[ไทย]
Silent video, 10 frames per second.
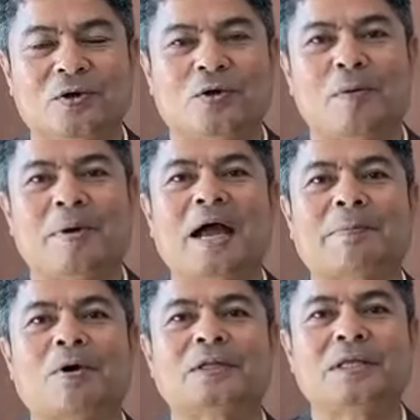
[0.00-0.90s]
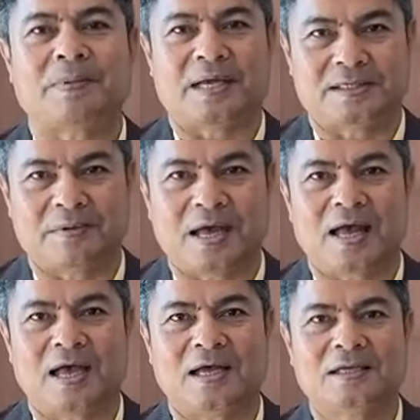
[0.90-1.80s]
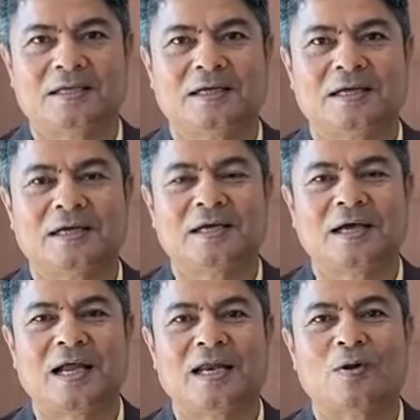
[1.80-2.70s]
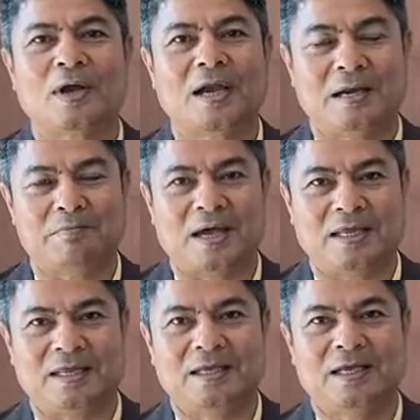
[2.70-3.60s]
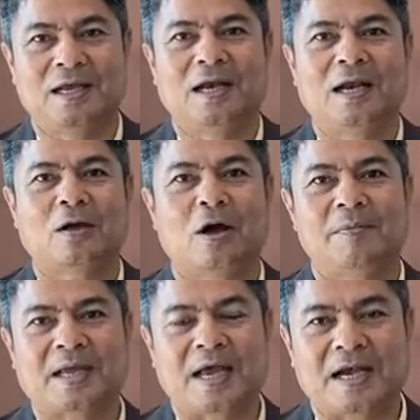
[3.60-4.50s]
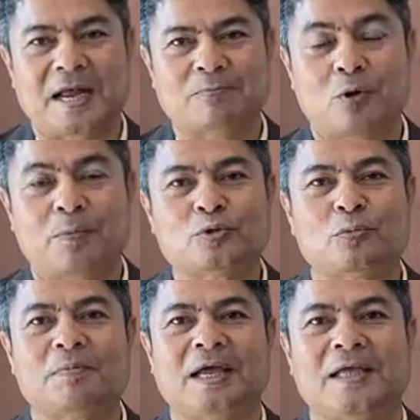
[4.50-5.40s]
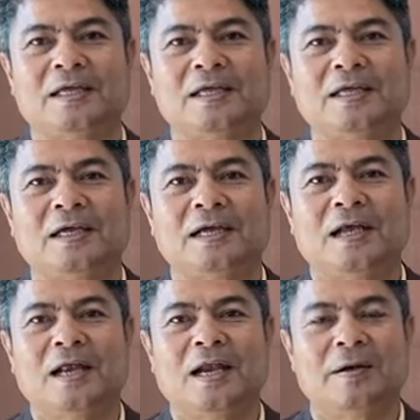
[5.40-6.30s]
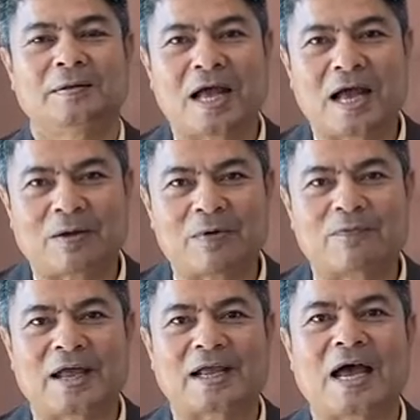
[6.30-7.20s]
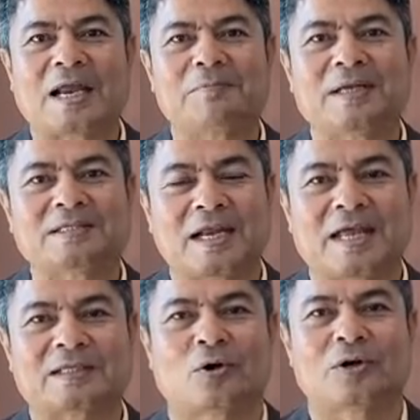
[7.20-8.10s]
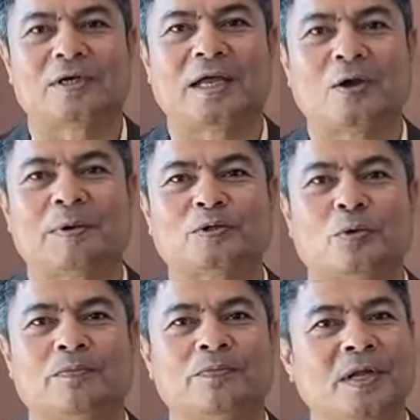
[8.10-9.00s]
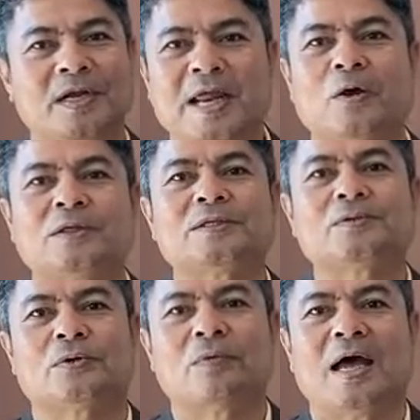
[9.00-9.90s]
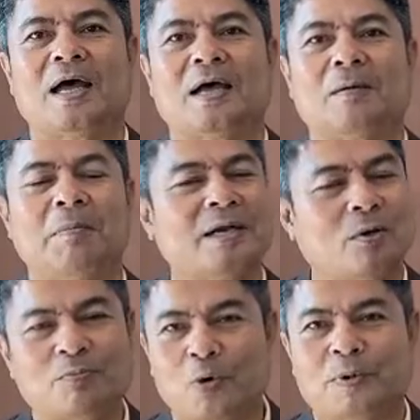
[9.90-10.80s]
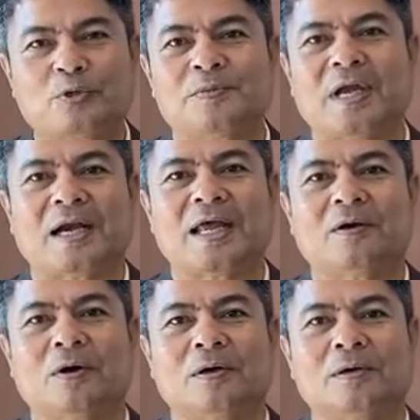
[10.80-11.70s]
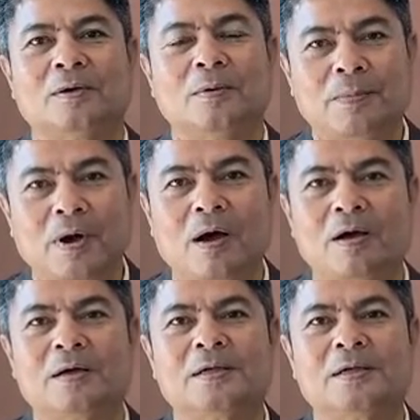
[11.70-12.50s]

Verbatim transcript: ยกข้อบังคับข้อที่แปดสิบห้าให้ลงคะแนนใหม่แล้วก็มีการนับองค์ประชุมใหม่แล้วถ้าหากว่าฝ่ายค้านไม่แสดงตนในห้องประชุมแน่นอนที่สุดว่าไม่ครบองค์ประชุมอย่างแน่นอนเพราะ